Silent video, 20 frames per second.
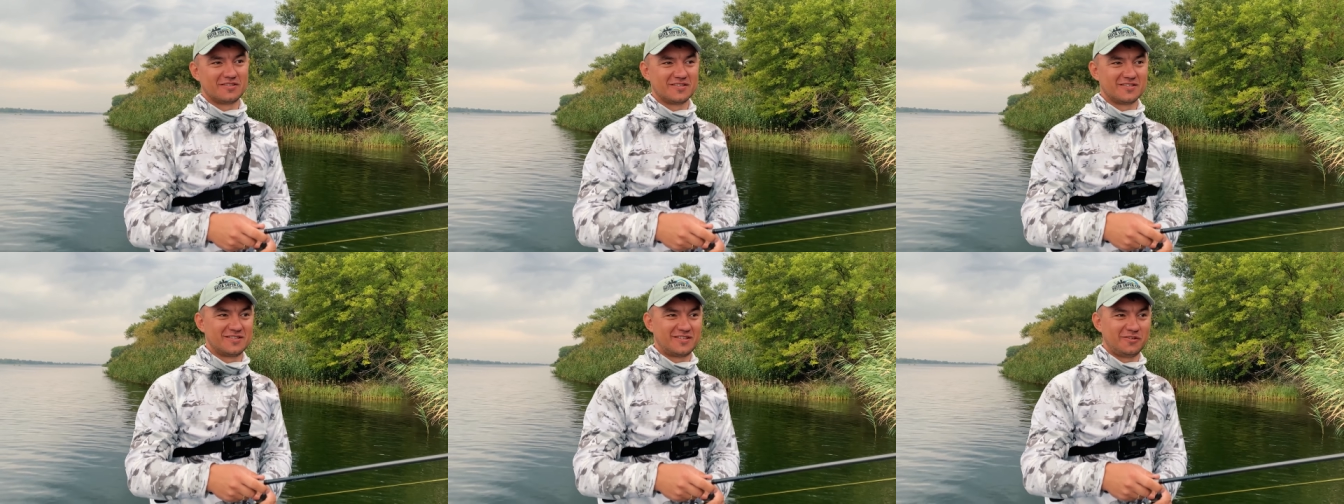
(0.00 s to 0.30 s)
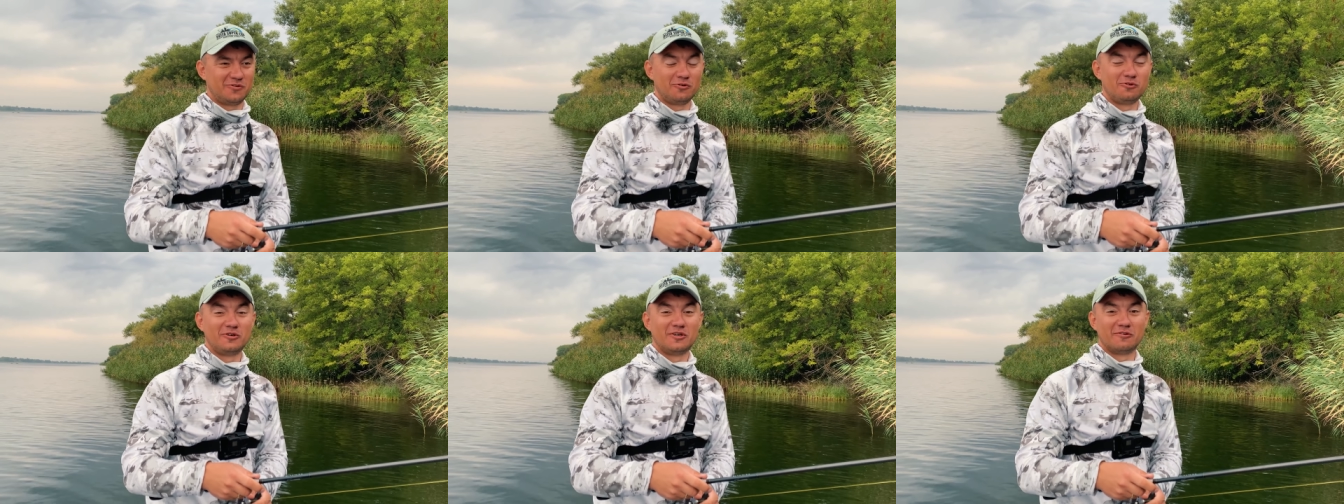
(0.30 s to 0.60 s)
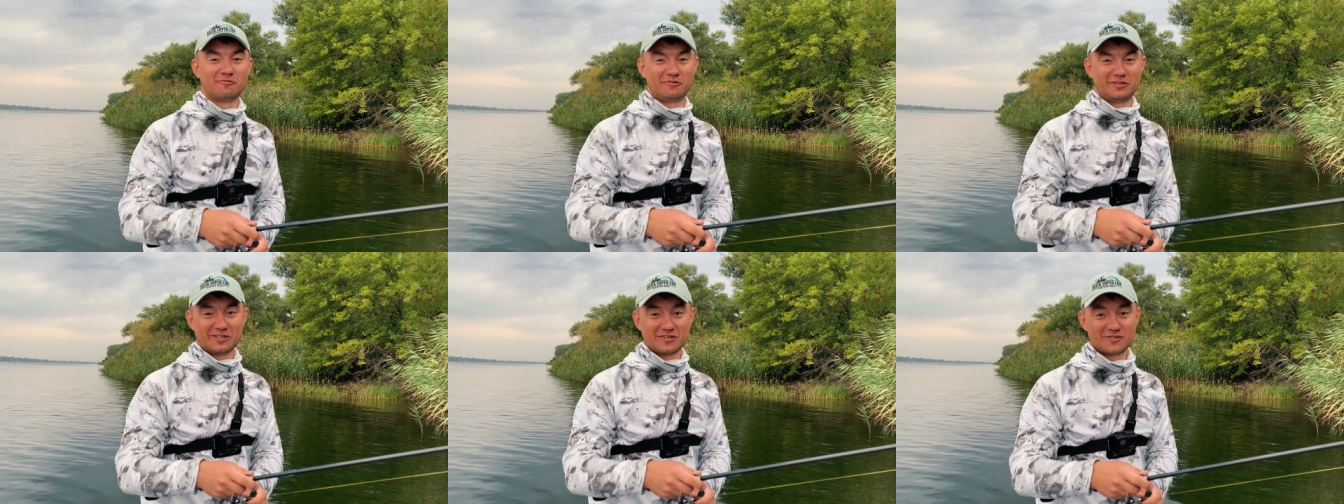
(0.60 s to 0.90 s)
состою
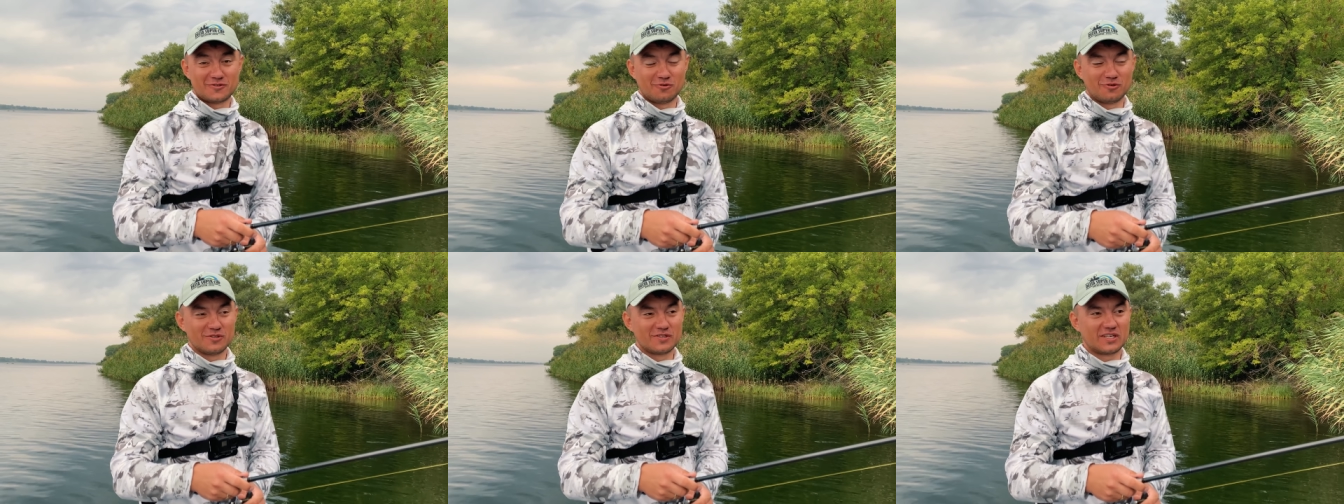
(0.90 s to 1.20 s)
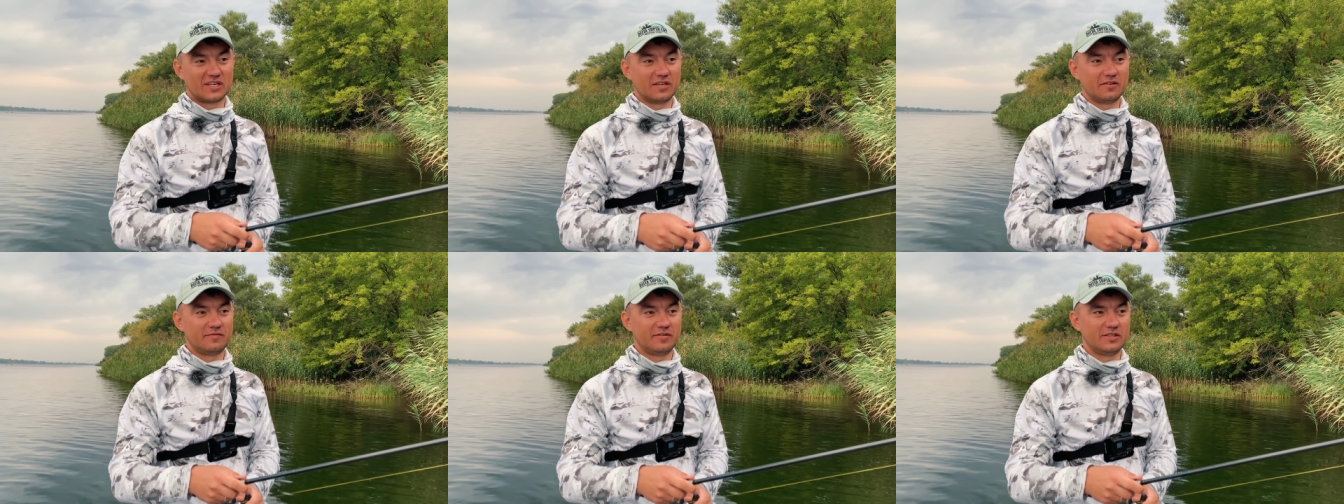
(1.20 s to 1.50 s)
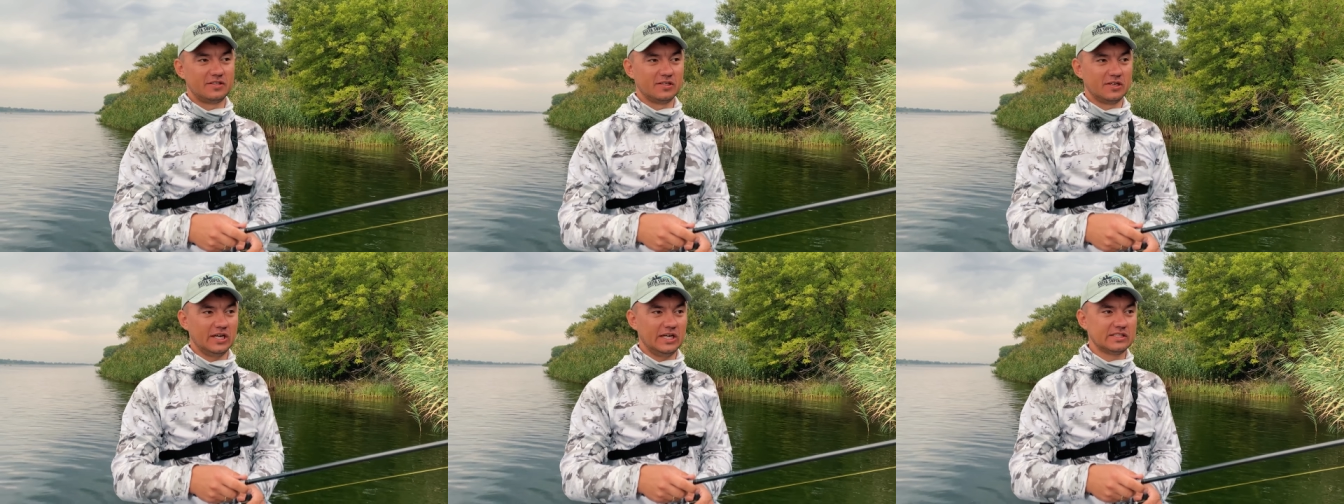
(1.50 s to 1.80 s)
я в Херсонской
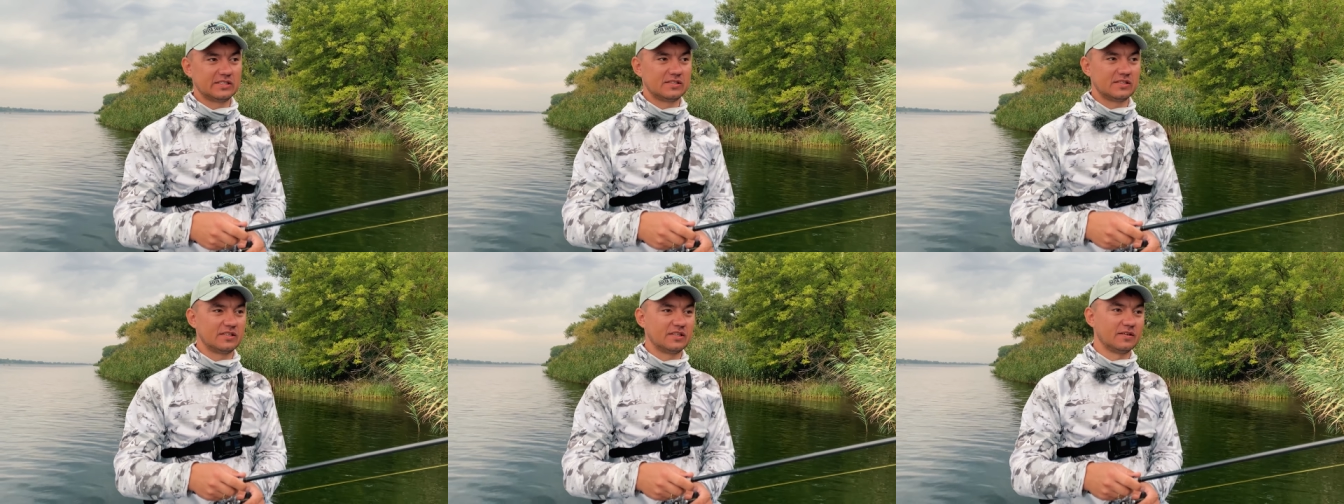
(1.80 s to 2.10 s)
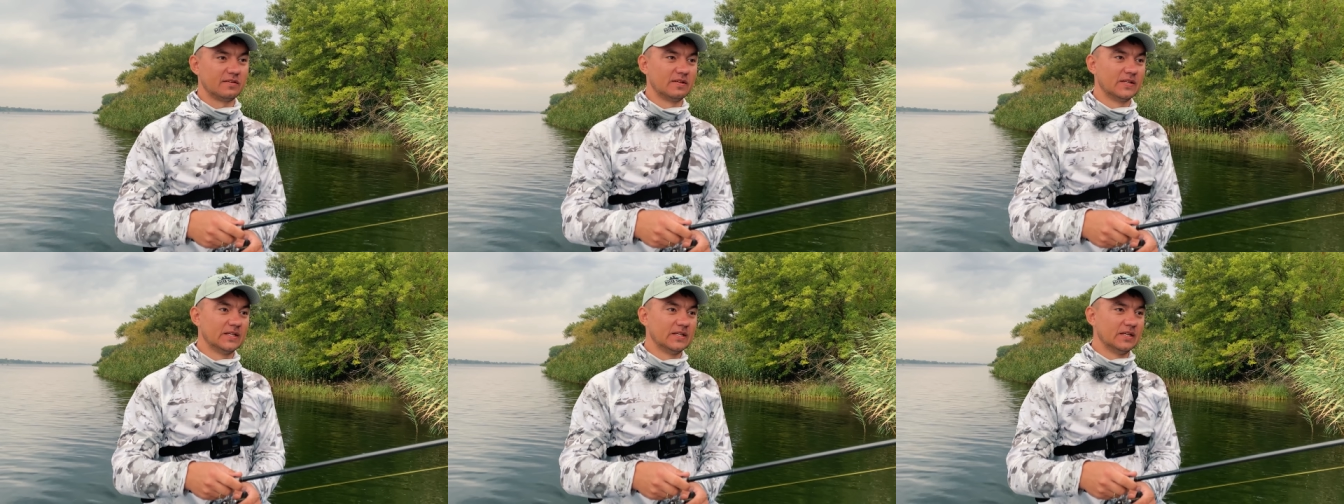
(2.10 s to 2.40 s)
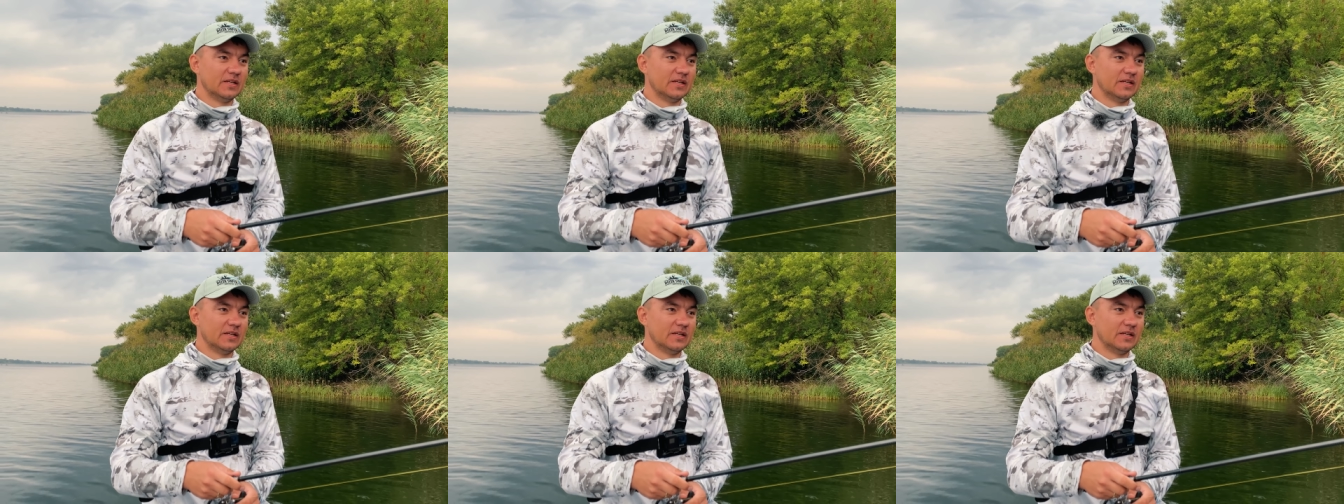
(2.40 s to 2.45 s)
Федерации.